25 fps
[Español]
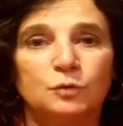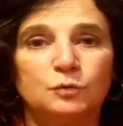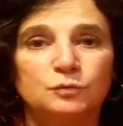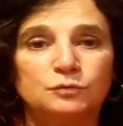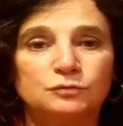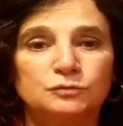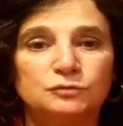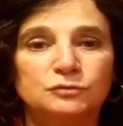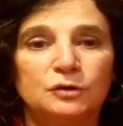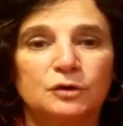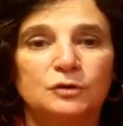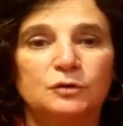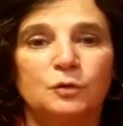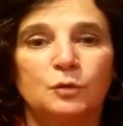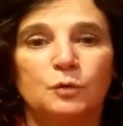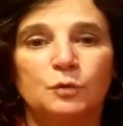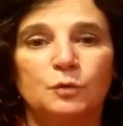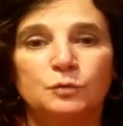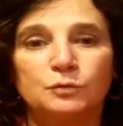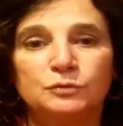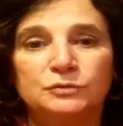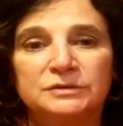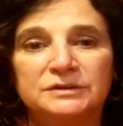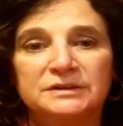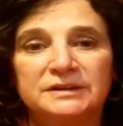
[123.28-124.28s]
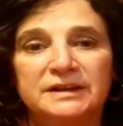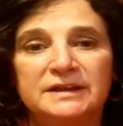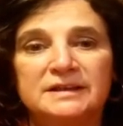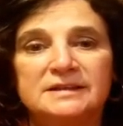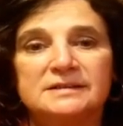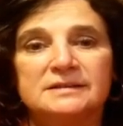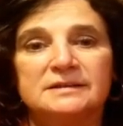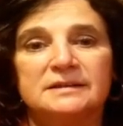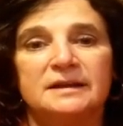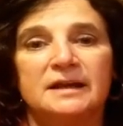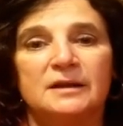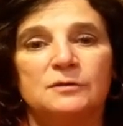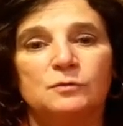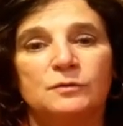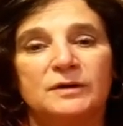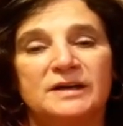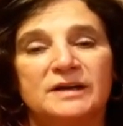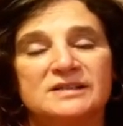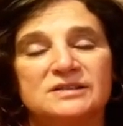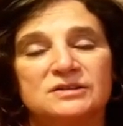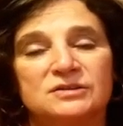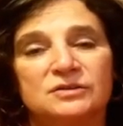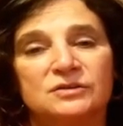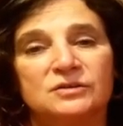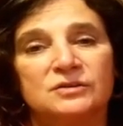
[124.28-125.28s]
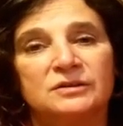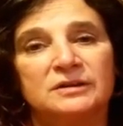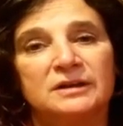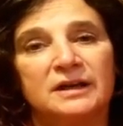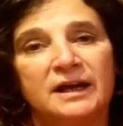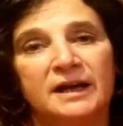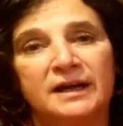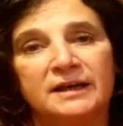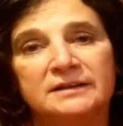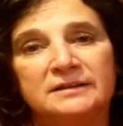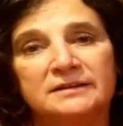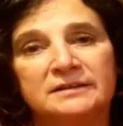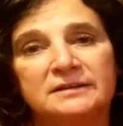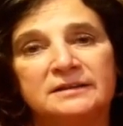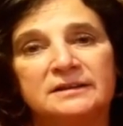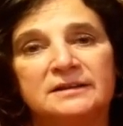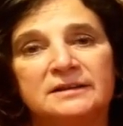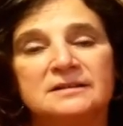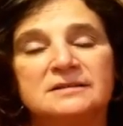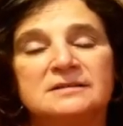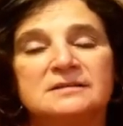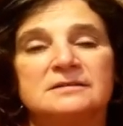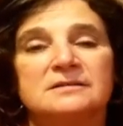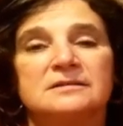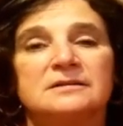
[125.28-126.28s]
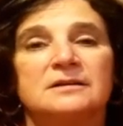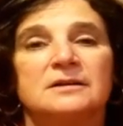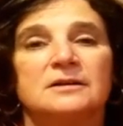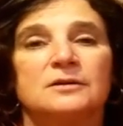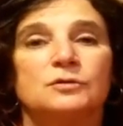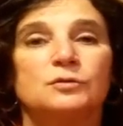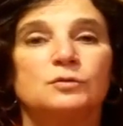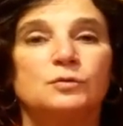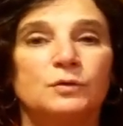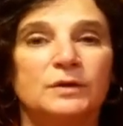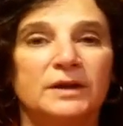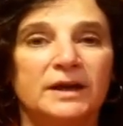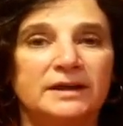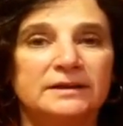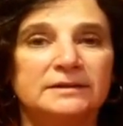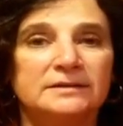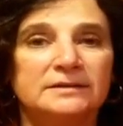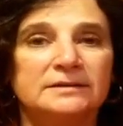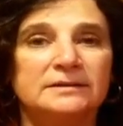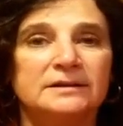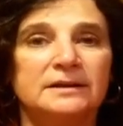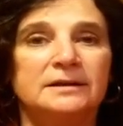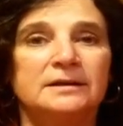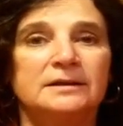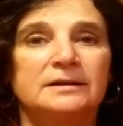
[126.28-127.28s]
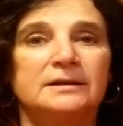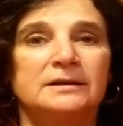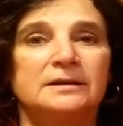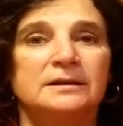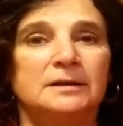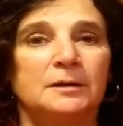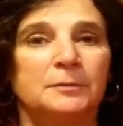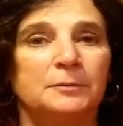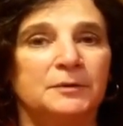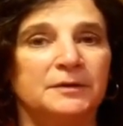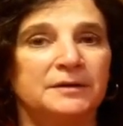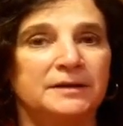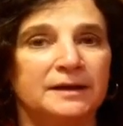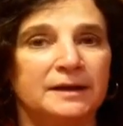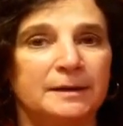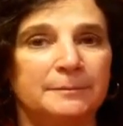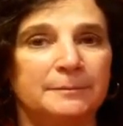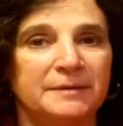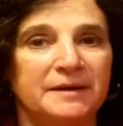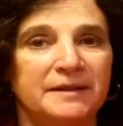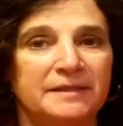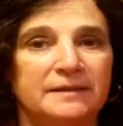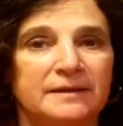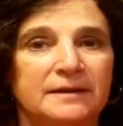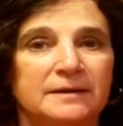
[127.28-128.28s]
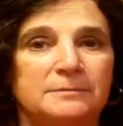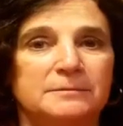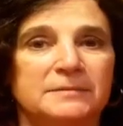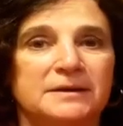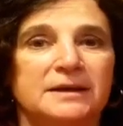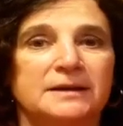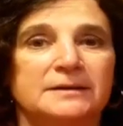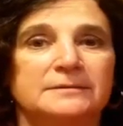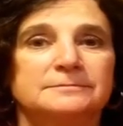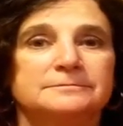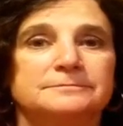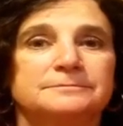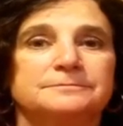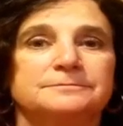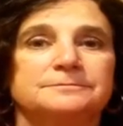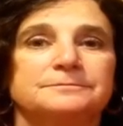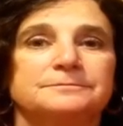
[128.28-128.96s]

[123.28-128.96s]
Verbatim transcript: juntos, juntes, la educación antes, durante y después de la pandemia.